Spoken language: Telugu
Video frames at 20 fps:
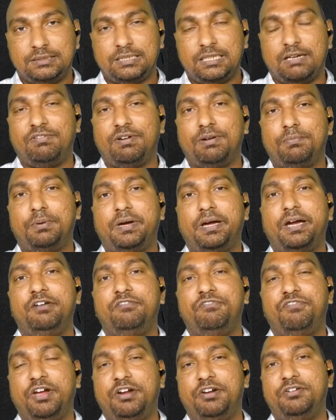సెవెన్
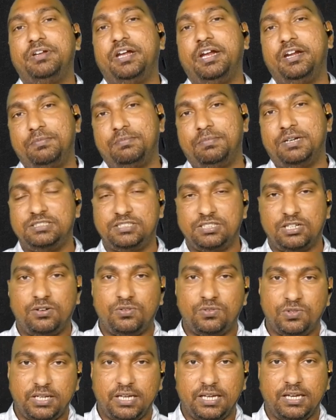పాయింట్ ఫైవ్ టు ఎయిట్ మధ్యలో
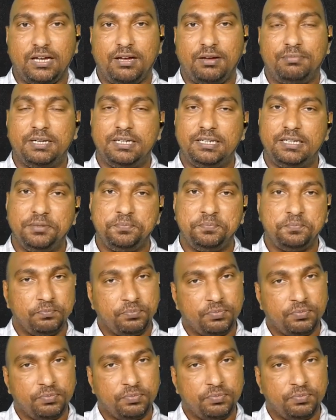ఉంటాయి కాబట్టి